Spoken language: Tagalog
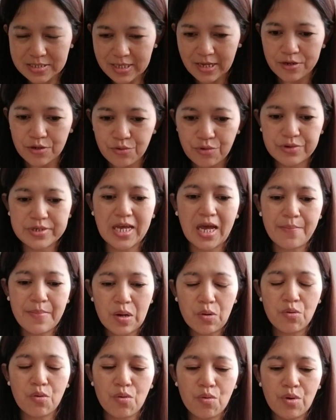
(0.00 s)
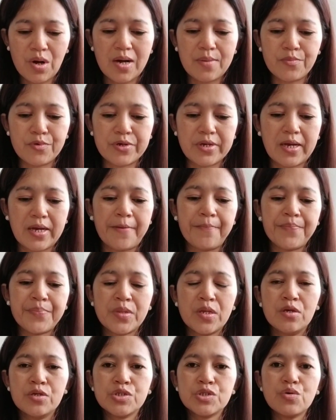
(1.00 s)
nandoon na, makukuha mo na.
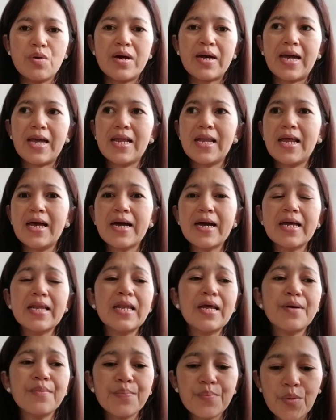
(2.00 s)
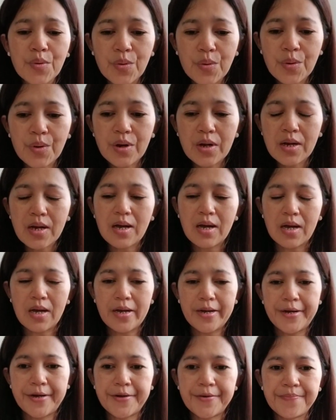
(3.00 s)
So, ang kailangan lang po,
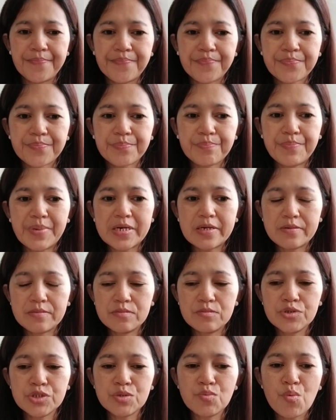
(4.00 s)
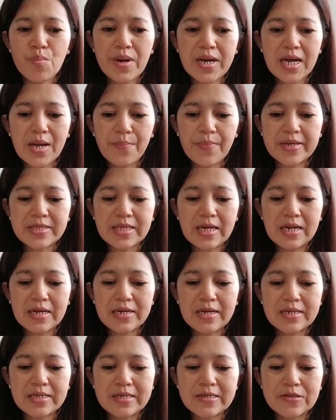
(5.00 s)
um, pag gusto mo mag-apply
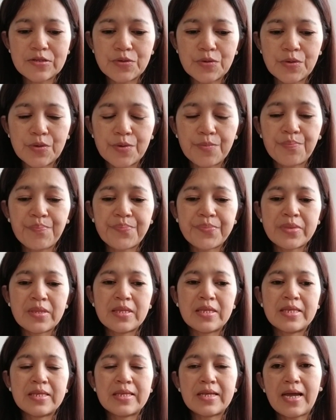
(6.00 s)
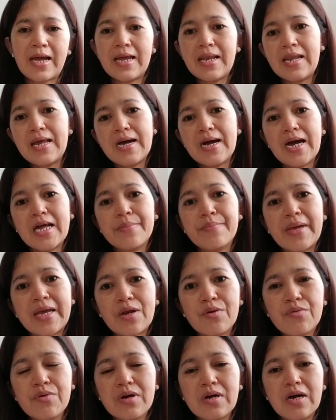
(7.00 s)
talaga dito, kailangan
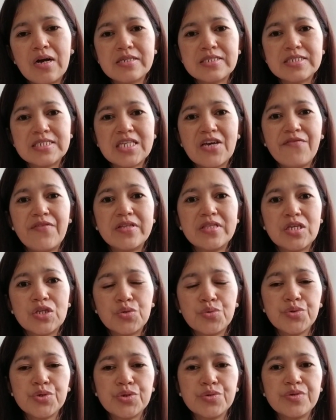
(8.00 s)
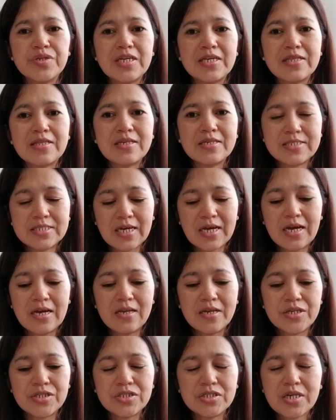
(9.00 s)
meron kang 72 unit sa
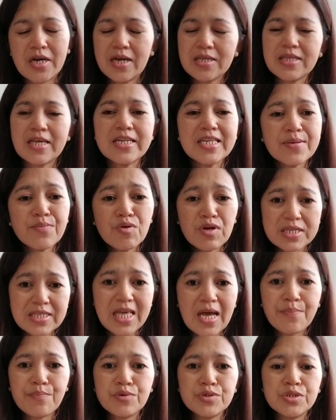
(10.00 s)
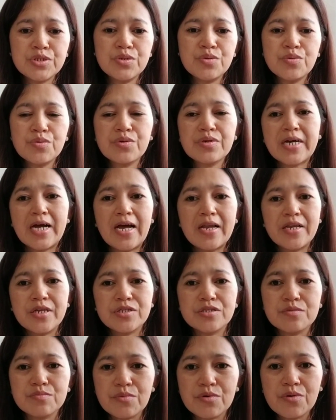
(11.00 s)
college. Kahit hindi mo natapos yung
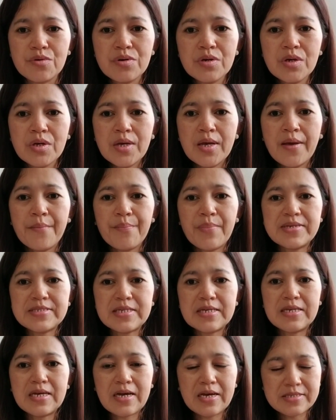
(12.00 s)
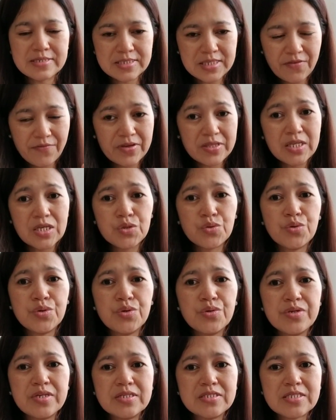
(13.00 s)
college mo, basta naka 72
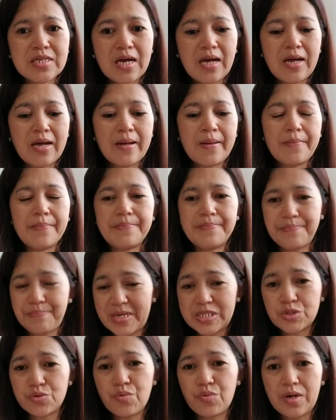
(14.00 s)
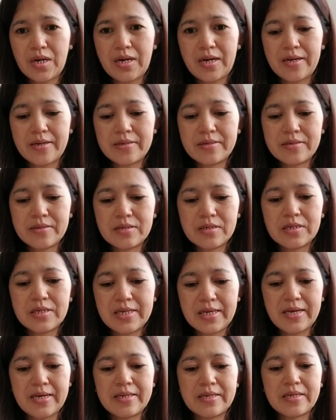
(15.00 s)
units ka, pasok ka
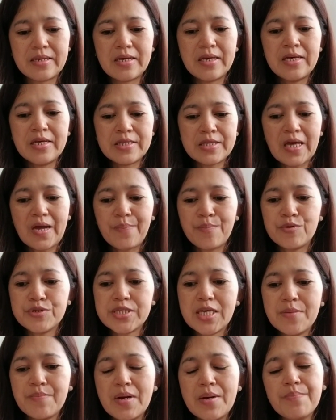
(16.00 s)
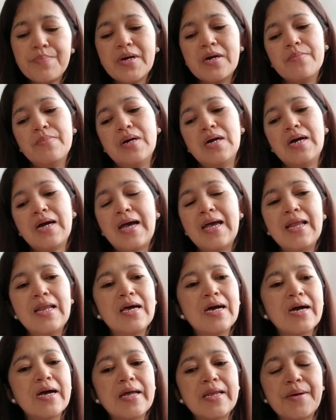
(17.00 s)
yan. Tapos, sa ibang pang mga
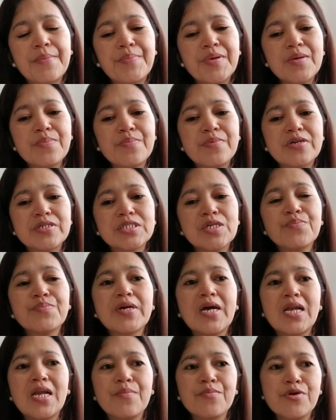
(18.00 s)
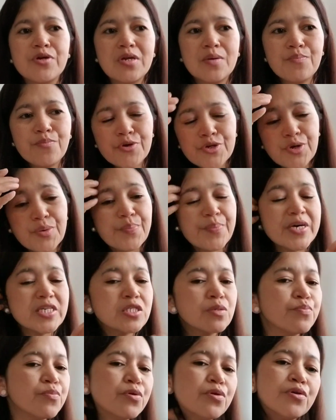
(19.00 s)
kailangan na paper, siyempre alam nyo na po yung
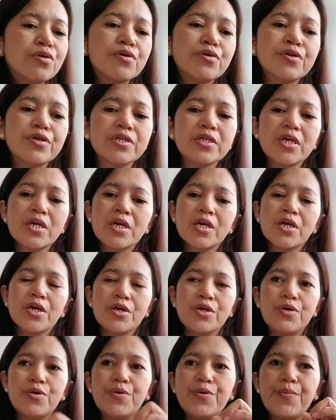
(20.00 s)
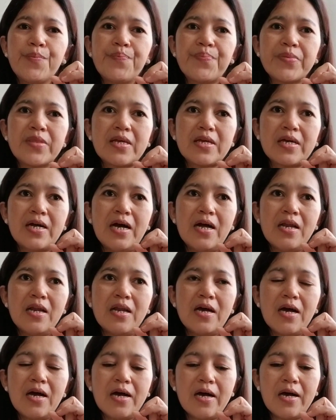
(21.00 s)
passport, yung
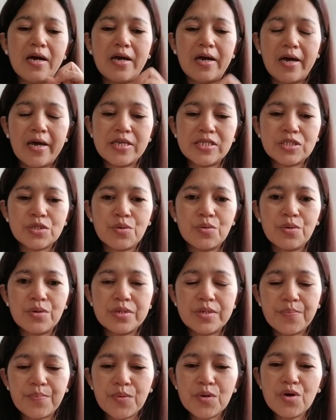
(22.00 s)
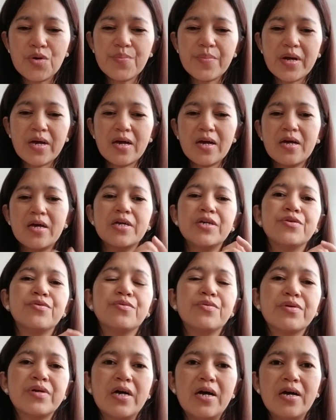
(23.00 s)
uh, high school diploma,
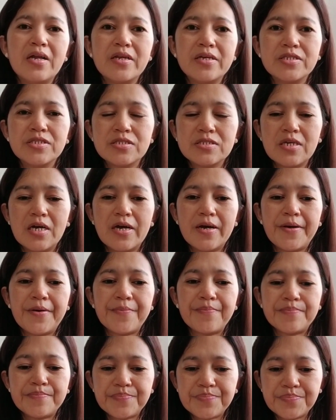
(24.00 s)
yung college um,